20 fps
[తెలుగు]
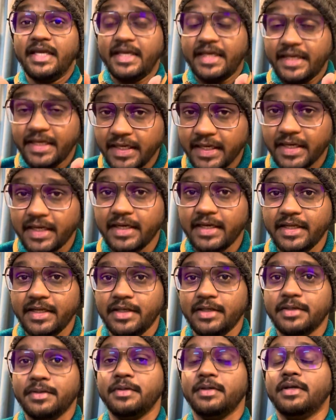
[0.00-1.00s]
ఇయర్లీ
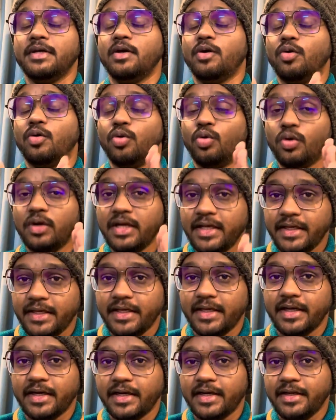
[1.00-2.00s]
ఓన్లీ
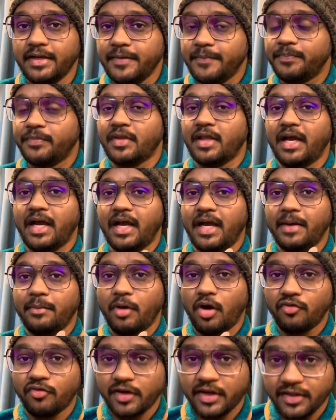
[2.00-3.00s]
ఇయర్లీ ఐఎమ్
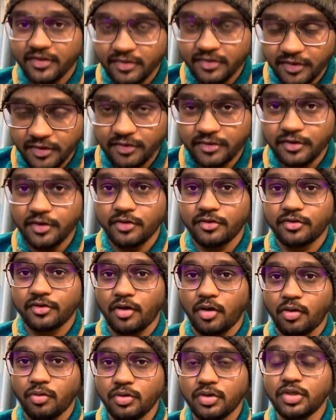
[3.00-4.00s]
ఆఫరింగ్ దిస్
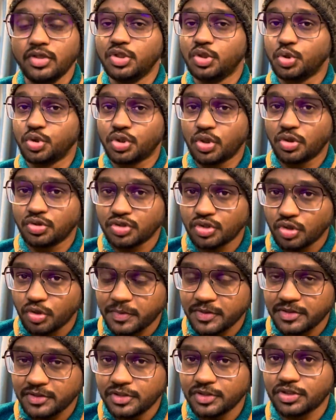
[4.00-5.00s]
డిస్కౌంట్ టూ థౌజండ్
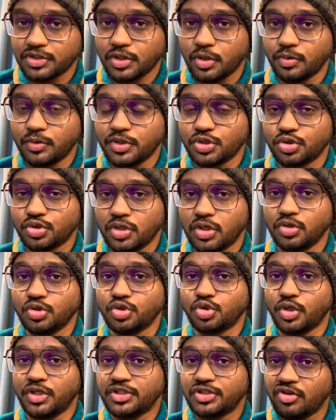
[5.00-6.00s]
రూపీస్ డిస్కౌంట్ ఇస్తున్నాను
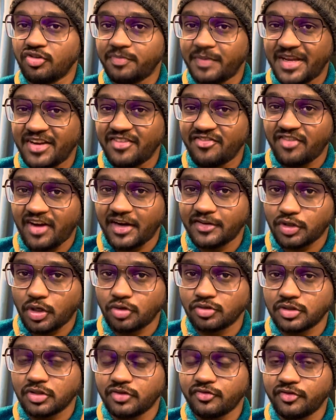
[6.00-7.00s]
సో ఇన్స్టెడ్ ఆఫ్ పేయింగ్ ఫైవ్
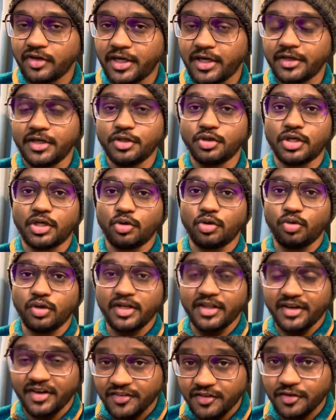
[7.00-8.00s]
థౌజండ్ ఫైవ్ హండ్రెడ్ యూ కెన్
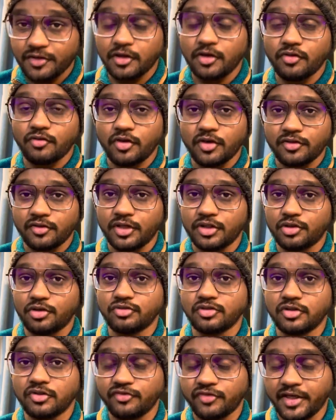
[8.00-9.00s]
ఓన్లీ రిజిస్టర్ ఫర్ త్రీ
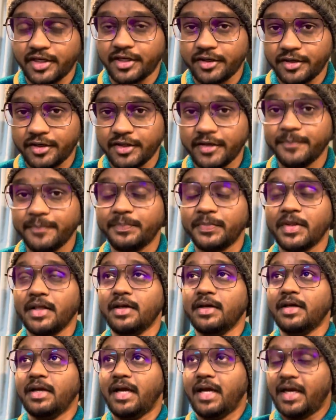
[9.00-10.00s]
థౌజండ్ ఫైవ్ హండ్రెడ్
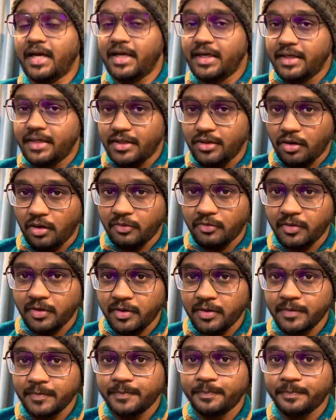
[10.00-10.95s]
అండ్ ఈ ఆఫర్